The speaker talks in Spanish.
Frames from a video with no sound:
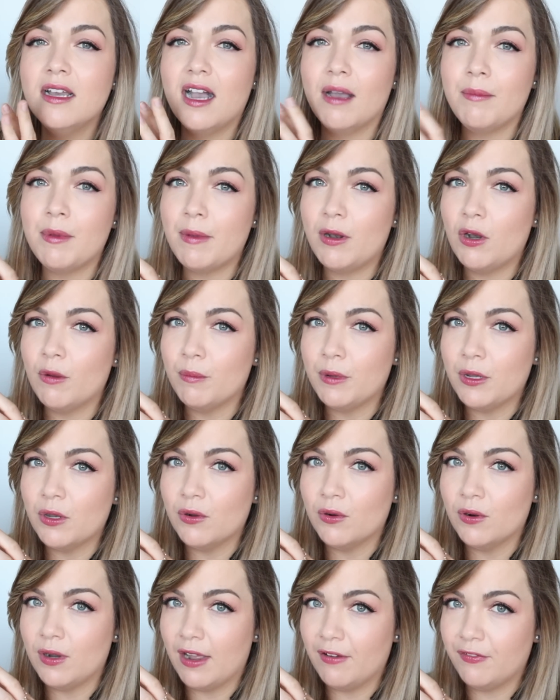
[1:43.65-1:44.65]
A mí me lo
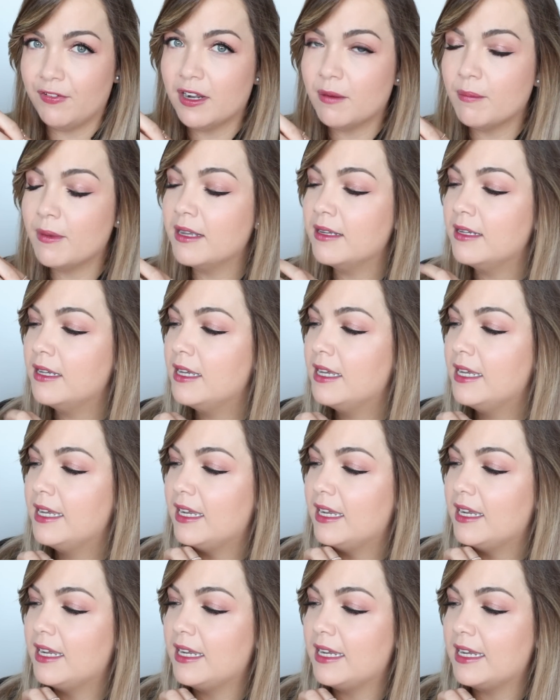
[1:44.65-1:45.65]
envió la firma
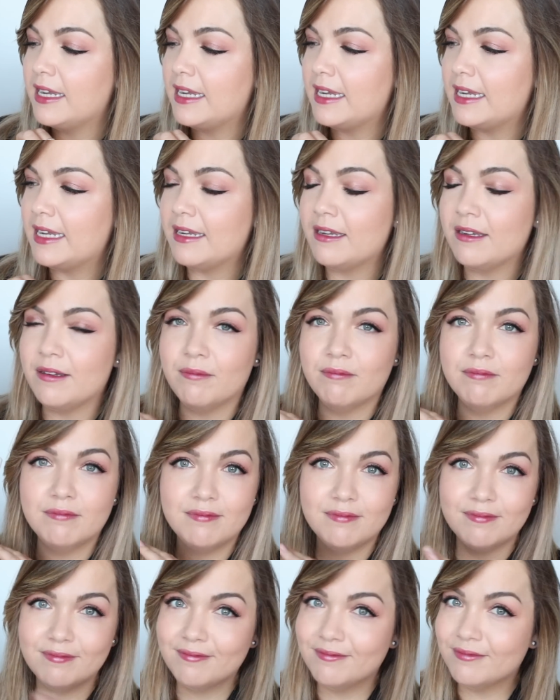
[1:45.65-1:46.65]
y
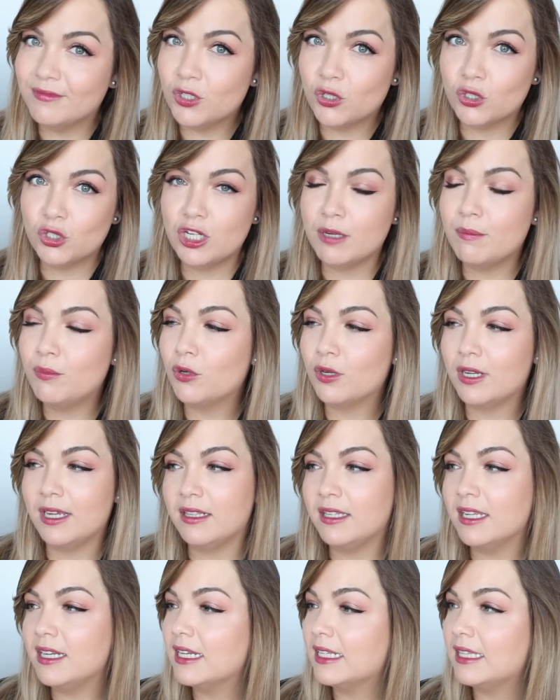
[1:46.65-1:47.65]
no sé por
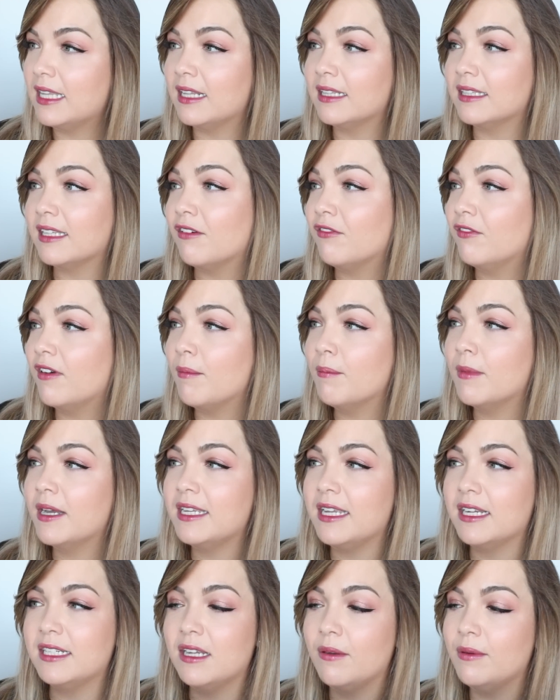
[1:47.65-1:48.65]
qué tiene tanta
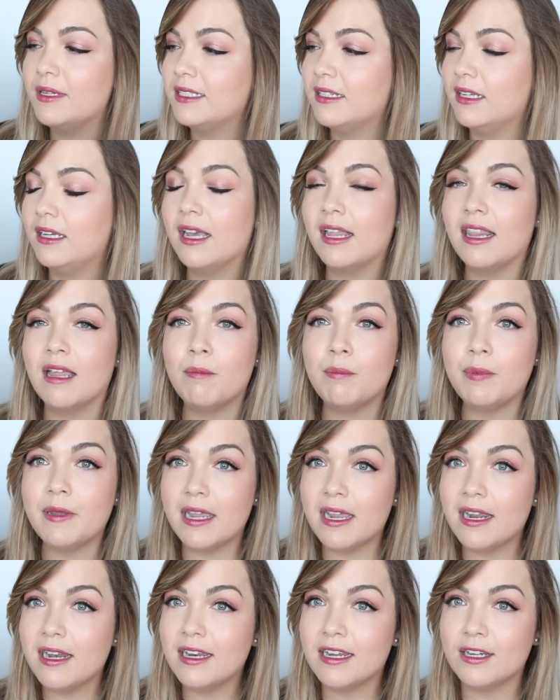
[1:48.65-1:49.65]
fama, ya sabéis que cada
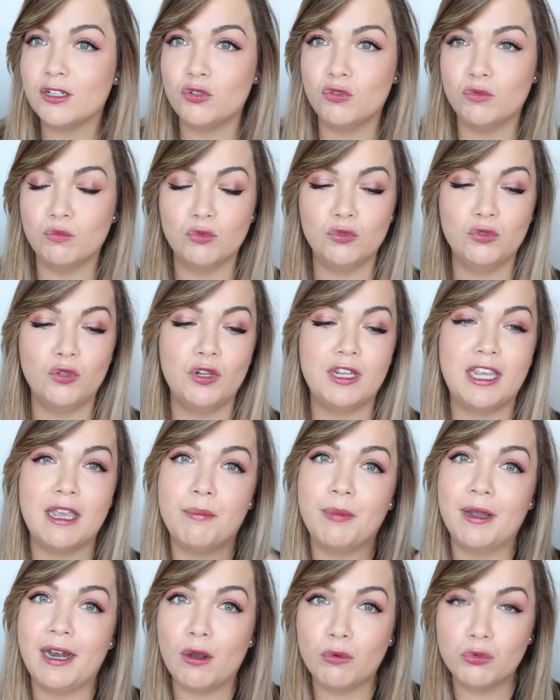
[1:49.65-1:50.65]
piel es un mundo y
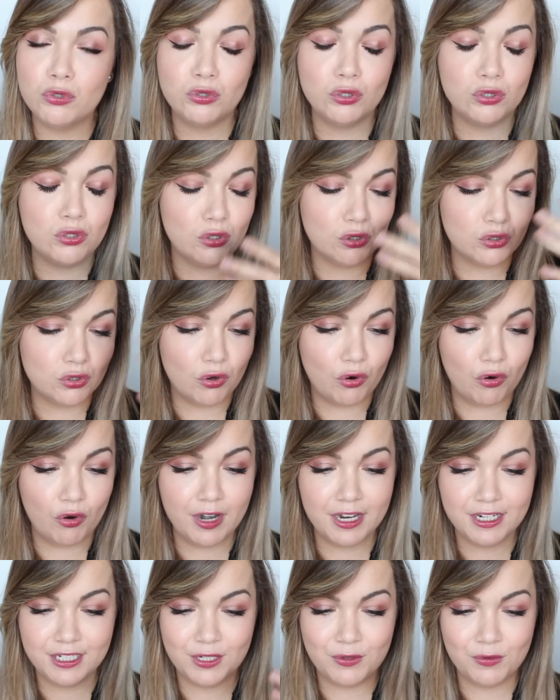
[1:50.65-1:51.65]
que para gustos los
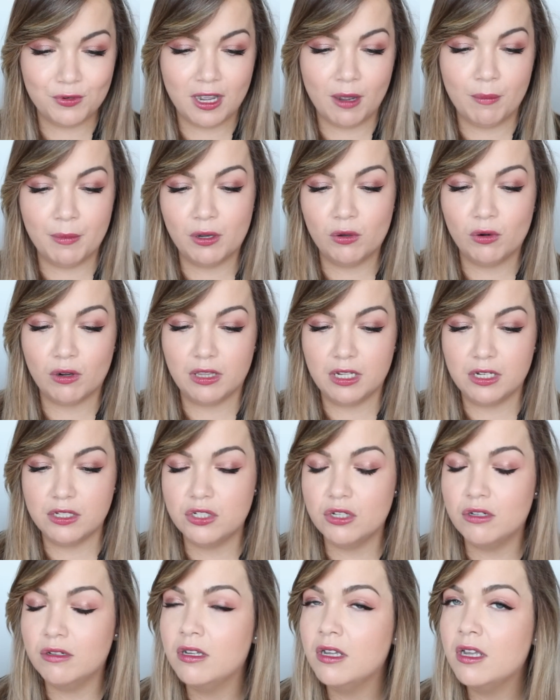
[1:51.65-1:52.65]
colores y nunca mejor
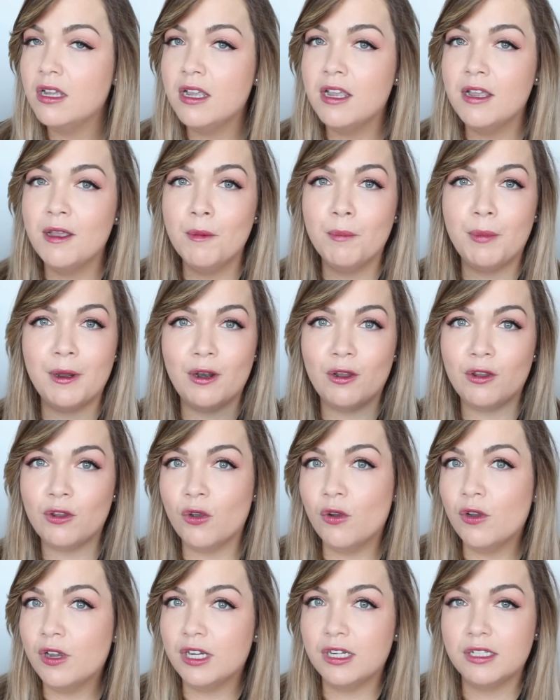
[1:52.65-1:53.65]
dicho, pero
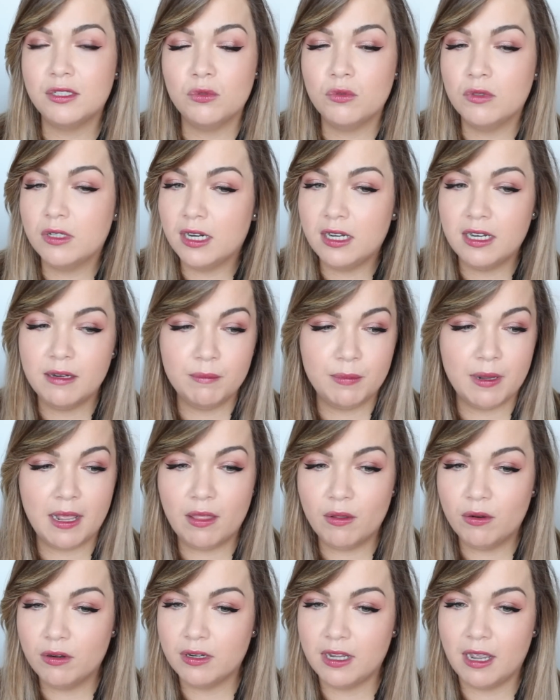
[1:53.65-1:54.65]
yo es un gel
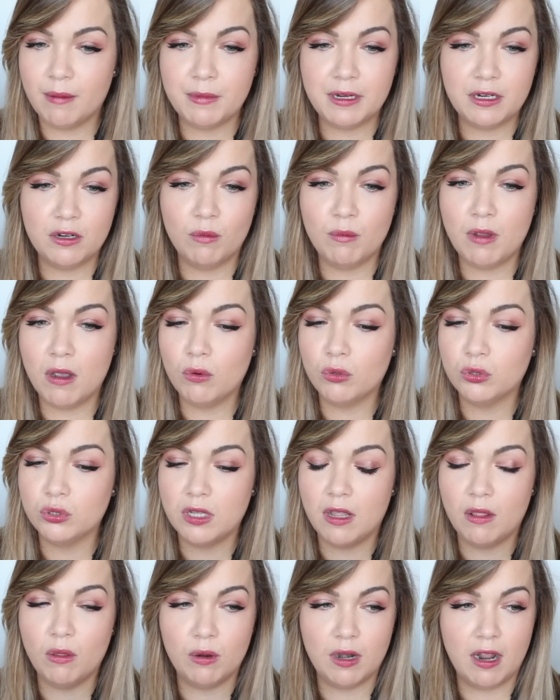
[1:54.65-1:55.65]
limpiador que a mí no me ha
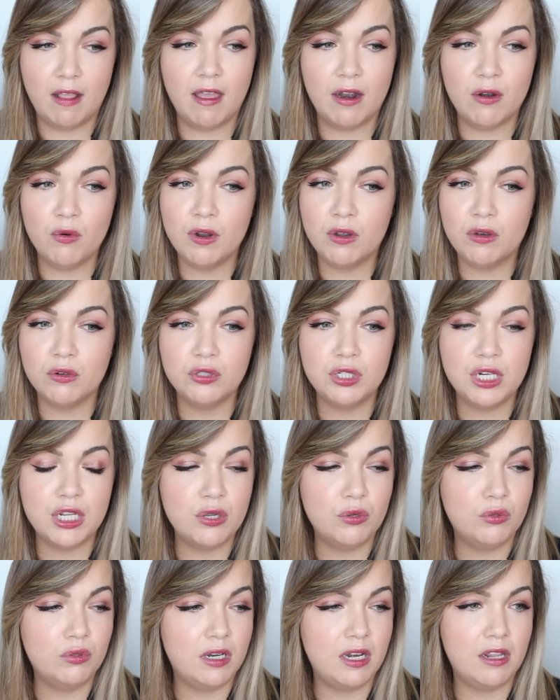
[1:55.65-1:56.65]
gustado nada, no he
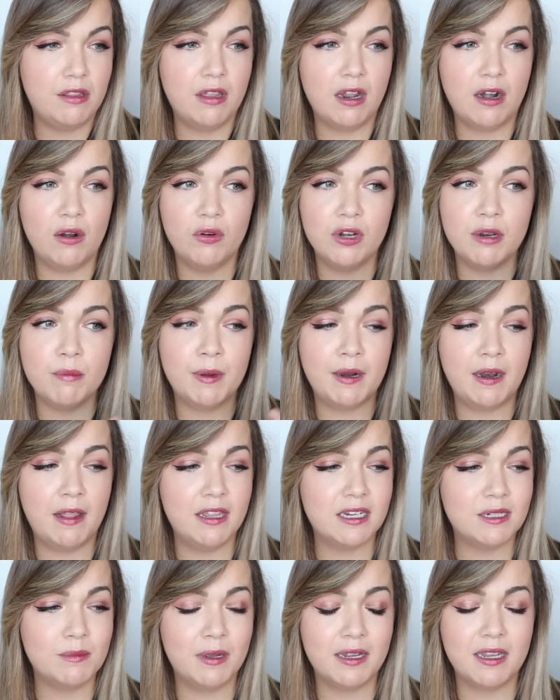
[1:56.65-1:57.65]
conseguido utilizarlo ni para
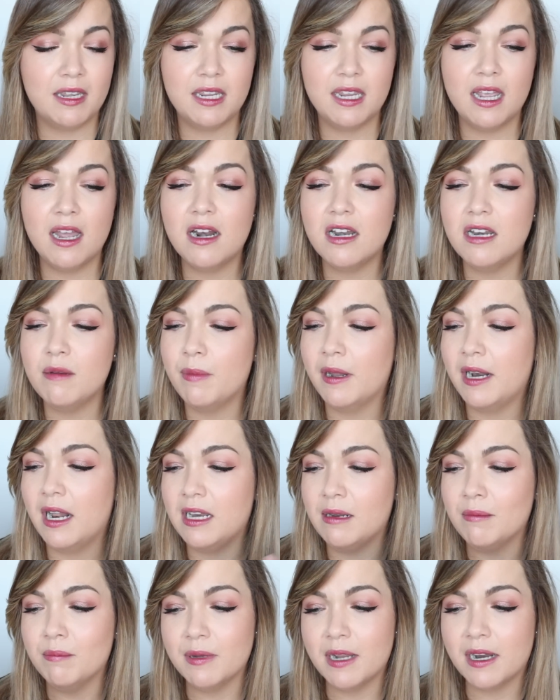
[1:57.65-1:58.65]
desmaquillar ni para
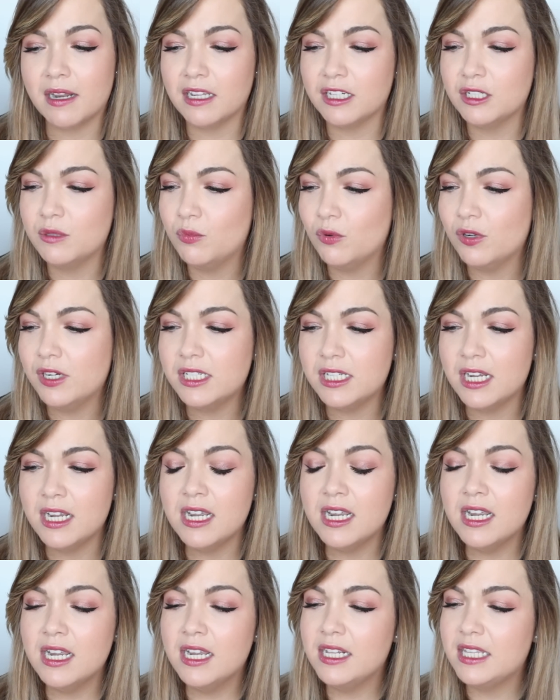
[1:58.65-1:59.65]
limpiar después,
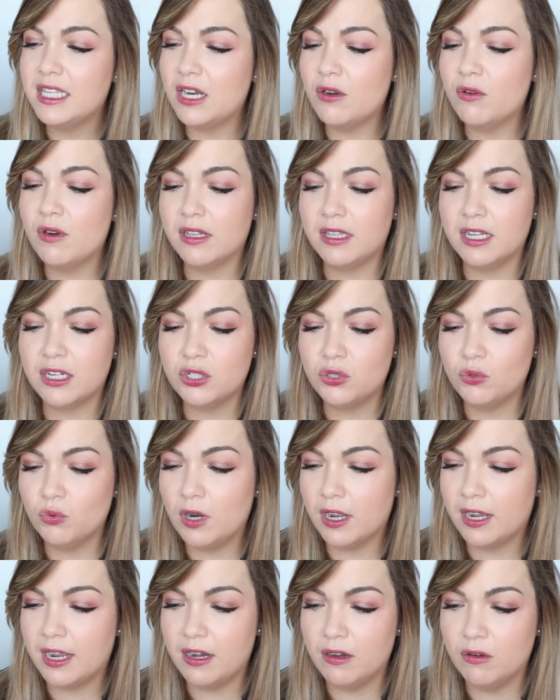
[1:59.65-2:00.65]
tiene una
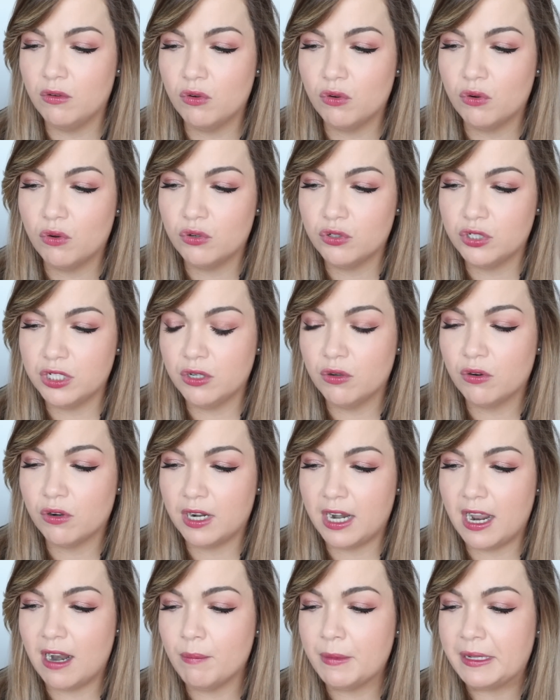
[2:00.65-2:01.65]
textura que no consigo
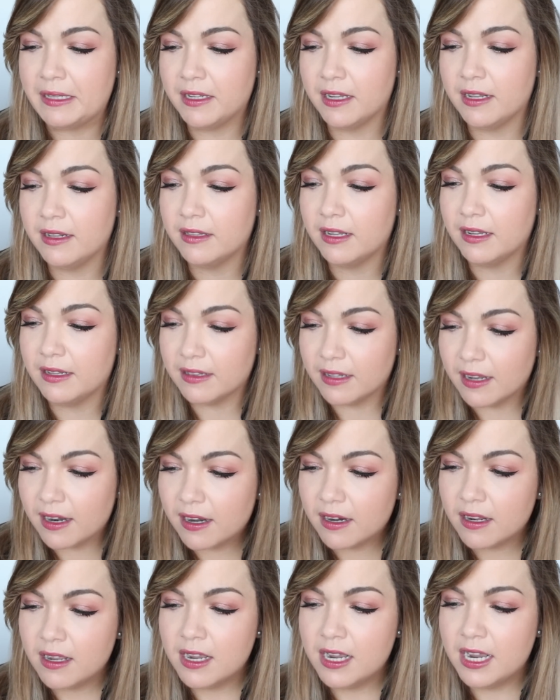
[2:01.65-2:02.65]
realmente
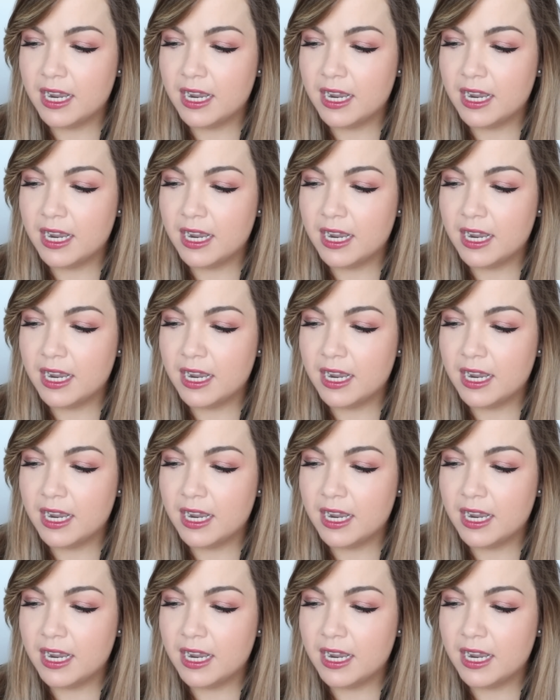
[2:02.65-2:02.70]
entender,